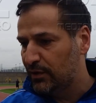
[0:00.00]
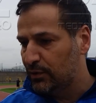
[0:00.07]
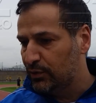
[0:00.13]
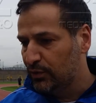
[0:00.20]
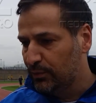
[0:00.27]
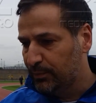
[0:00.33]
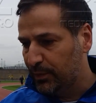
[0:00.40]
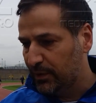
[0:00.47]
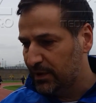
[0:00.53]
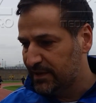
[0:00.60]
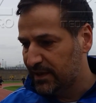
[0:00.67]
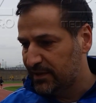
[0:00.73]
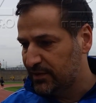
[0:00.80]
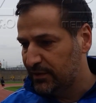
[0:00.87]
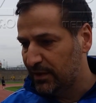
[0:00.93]
del gruppo, il
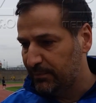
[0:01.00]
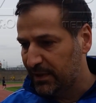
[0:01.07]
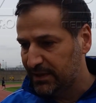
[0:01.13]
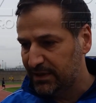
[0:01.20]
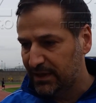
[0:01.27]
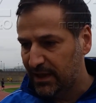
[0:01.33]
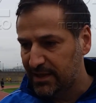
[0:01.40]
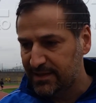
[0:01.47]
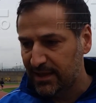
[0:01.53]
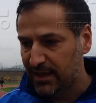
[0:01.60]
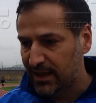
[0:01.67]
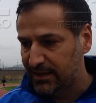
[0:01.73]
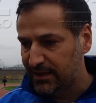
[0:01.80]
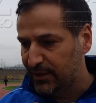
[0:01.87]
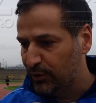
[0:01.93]
senso di
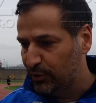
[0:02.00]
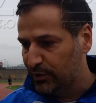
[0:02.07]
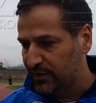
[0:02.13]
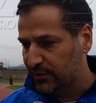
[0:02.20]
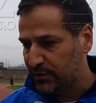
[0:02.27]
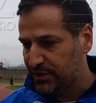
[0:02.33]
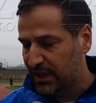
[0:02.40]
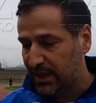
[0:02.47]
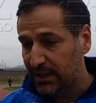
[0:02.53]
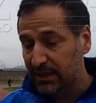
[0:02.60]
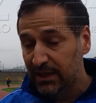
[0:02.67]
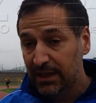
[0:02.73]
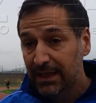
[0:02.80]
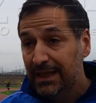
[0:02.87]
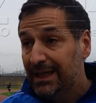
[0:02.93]
appartenenza dei colori sociali
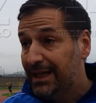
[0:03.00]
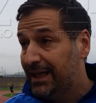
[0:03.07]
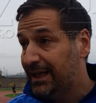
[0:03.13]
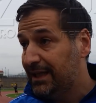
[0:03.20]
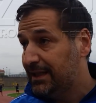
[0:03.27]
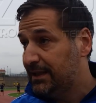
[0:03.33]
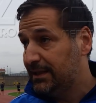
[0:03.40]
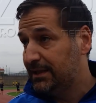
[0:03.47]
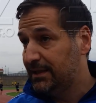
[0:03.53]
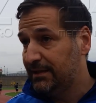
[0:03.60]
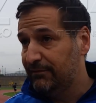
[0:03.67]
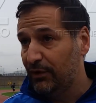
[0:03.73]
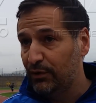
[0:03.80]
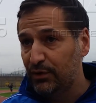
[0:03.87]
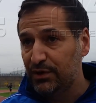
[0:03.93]
e
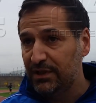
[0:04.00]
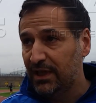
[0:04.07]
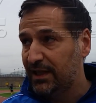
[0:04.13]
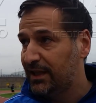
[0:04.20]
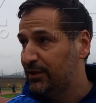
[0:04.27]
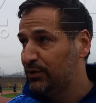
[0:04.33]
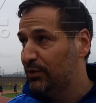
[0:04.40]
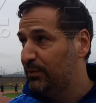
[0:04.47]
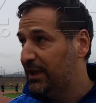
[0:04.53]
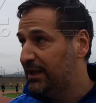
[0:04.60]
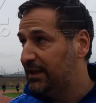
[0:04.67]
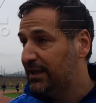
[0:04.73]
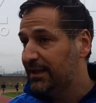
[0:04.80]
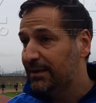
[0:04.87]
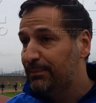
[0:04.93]
voglio citare che
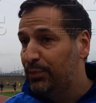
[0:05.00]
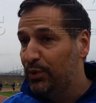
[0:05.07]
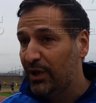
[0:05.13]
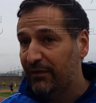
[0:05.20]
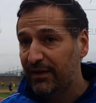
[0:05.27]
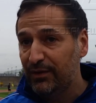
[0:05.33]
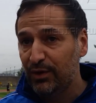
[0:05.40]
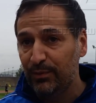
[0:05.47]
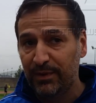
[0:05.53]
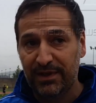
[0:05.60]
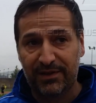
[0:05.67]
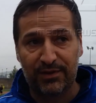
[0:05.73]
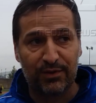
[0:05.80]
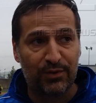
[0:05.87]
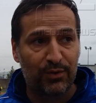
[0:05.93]
domenica, pur pur avendo
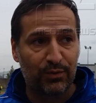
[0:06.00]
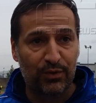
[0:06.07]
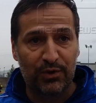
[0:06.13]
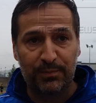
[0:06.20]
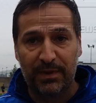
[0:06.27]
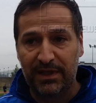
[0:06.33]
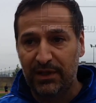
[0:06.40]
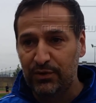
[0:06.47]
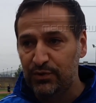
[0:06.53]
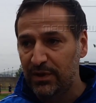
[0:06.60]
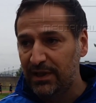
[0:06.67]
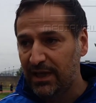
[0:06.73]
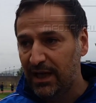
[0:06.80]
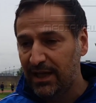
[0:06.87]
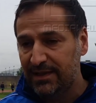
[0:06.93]
perso uno spareggio
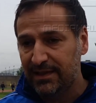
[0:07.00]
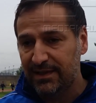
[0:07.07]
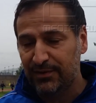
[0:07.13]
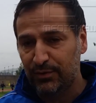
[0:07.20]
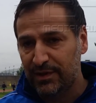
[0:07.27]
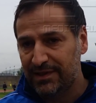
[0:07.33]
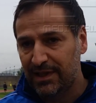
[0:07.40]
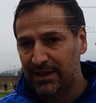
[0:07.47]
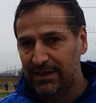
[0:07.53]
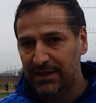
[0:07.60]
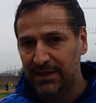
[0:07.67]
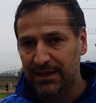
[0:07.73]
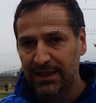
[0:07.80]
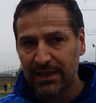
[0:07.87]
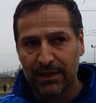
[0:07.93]
in casa, sono
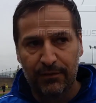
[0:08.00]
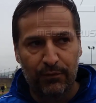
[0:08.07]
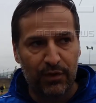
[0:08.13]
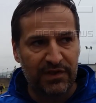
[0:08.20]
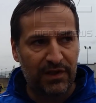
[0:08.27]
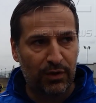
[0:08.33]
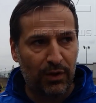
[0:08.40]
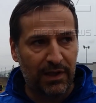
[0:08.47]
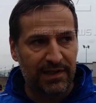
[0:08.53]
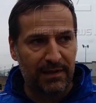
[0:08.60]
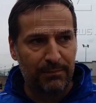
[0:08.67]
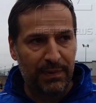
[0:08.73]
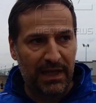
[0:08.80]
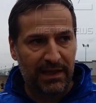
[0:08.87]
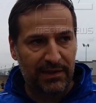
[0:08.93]
stati forse non
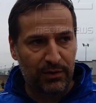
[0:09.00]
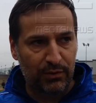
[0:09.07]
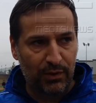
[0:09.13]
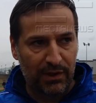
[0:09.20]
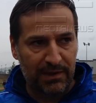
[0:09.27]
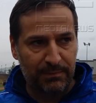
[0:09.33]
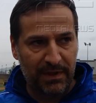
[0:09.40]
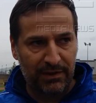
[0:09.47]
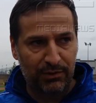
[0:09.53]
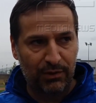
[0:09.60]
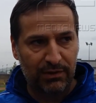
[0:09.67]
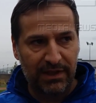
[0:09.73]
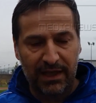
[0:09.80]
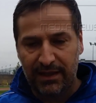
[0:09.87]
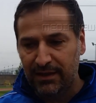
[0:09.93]
esemplari sotto
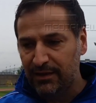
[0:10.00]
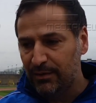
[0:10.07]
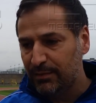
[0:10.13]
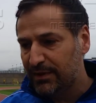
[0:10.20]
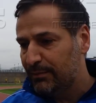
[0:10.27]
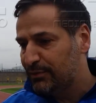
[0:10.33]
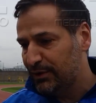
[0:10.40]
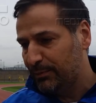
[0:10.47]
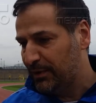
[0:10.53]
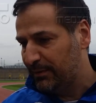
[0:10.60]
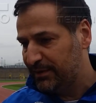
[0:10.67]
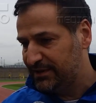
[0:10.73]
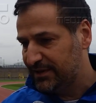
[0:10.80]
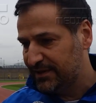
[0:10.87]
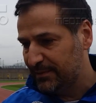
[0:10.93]
l'aspetto tecnico, perché purtroppo la
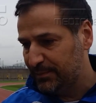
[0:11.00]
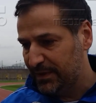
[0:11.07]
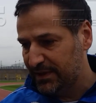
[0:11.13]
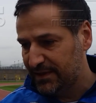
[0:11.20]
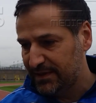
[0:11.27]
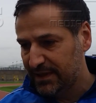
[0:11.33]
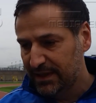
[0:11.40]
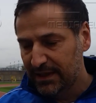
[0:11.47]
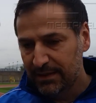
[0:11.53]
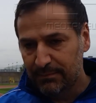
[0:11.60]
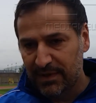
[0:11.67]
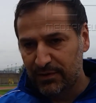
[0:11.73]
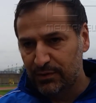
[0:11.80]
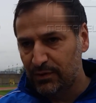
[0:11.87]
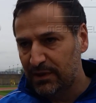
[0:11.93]
partita si è persa,
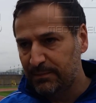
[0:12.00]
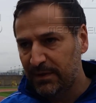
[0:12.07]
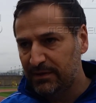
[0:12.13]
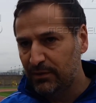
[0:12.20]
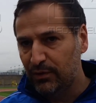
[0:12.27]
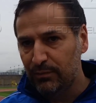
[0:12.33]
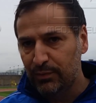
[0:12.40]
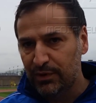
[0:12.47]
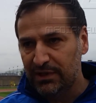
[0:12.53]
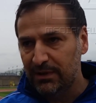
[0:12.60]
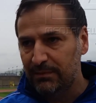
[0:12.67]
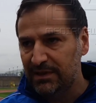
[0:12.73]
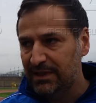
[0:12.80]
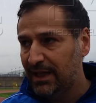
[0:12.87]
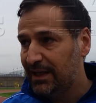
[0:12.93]
ma sotto l'aspetto
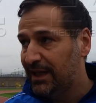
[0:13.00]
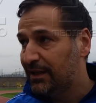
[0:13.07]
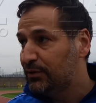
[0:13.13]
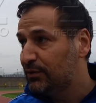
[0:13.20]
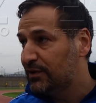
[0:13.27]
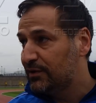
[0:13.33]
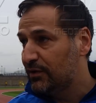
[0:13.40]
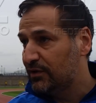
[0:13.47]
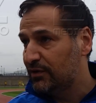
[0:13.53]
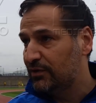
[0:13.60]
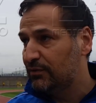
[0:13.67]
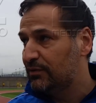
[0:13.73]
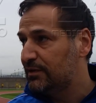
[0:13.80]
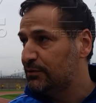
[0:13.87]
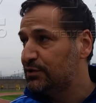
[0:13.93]
comportamentale hanno
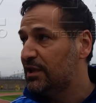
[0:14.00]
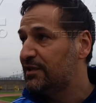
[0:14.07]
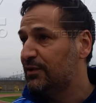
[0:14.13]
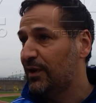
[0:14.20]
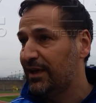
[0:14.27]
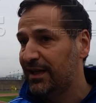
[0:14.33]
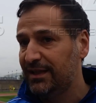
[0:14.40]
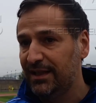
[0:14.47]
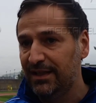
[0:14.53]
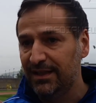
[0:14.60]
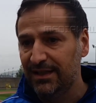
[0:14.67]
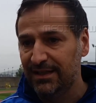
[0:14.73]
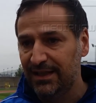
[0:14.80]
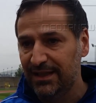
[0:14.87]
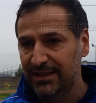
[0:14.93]
riscosso il successo anche
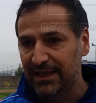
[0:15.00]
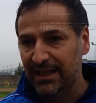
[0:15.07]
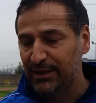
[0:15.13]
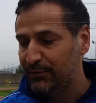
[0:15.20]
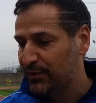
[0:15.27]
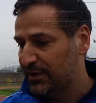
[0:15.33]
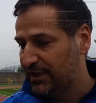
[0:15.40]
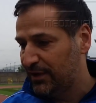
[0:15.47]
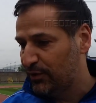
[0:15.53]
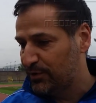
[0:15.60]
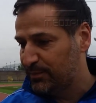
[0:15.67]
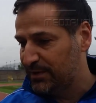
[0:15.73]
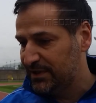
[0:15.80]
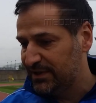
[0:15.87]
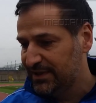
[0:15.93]
del, de, della tifoseria
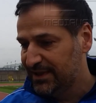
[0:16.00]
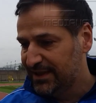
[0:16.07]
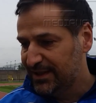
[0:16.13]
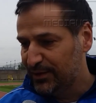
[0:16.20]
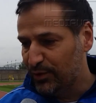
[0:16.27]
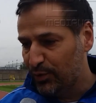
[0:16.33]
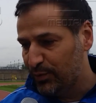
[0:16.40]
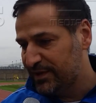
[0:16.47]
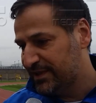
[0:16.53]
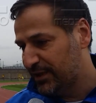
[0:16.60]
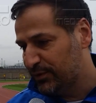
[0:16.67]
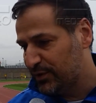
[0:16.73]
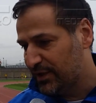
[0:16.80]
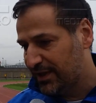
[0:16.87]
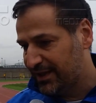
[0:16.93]
ospite,
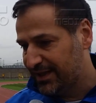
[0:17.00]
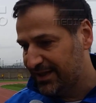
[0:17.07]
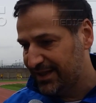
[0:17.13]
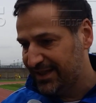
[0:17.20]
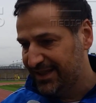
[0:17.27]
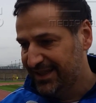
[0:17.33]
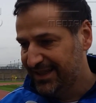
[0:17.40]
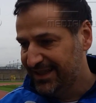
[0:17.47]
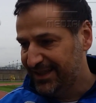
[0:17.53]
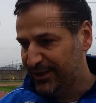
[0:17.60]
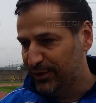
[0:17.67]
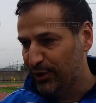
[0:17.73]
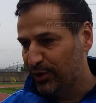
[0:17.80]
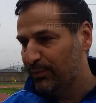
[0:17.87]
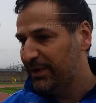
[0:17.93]
conquistandosi anche i
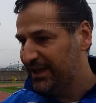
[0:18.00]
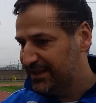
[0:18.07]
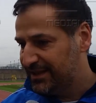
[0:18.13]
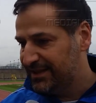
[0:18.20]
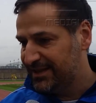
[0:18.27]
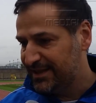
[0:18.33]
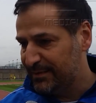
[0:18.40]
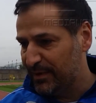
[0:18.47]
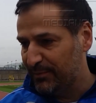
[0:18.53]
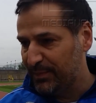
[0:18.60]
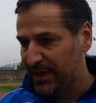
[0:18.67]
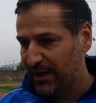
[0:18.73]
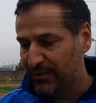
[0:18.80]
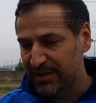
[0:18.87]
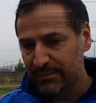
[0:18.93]
loro meritatissimi
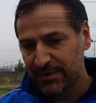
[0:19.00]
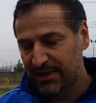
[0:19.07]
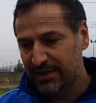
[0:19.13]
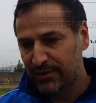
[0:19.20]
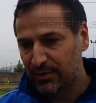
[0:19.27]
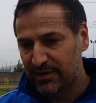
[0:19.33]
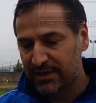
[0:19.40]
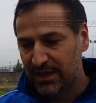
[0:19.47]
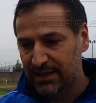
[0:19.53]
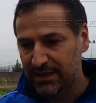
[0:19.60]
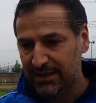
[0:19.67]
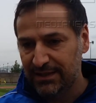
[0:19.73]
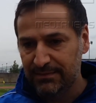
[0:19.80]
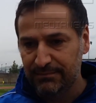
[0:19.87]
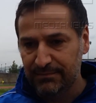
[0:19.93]
applausi, perché sono
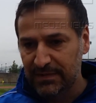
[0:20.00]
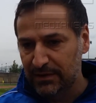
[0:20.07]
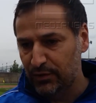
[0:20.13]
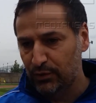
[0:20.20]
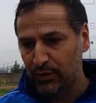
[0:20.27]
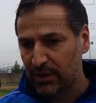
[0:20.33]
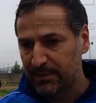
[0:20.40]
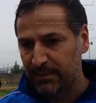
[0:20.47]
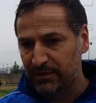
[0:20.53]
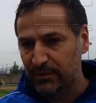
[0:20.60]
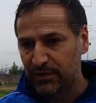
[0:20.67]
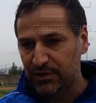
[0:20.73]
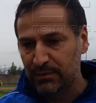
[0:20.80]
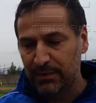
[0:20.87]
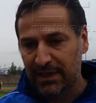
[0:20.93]
stati sotto l'aspetto
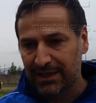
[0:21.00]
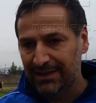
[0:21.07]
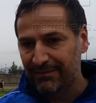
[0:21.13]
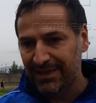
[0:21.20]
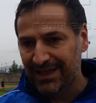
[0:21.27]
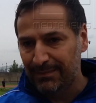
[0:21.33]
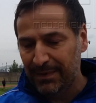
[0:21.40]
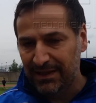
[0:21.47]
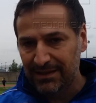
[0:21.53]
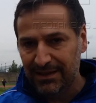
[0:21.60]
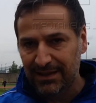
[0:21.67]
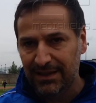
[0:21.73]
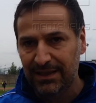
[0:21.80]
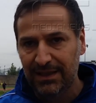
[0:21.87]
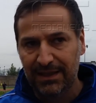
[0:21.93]
disciplinare
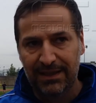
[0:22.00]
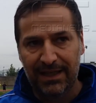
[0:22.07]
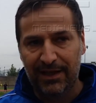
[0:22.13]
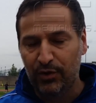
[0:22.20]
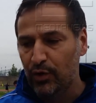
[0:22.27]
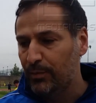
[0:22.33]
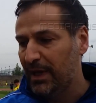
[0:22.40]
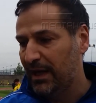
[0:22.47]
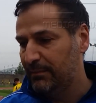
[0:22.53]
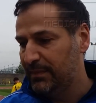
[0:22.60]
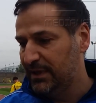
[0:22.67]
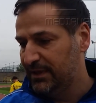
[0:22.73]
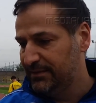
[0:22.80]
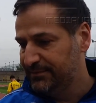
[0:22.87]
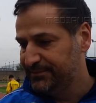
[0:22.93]
veramente
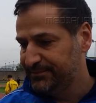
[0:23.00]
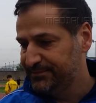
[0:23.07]
encomiabili.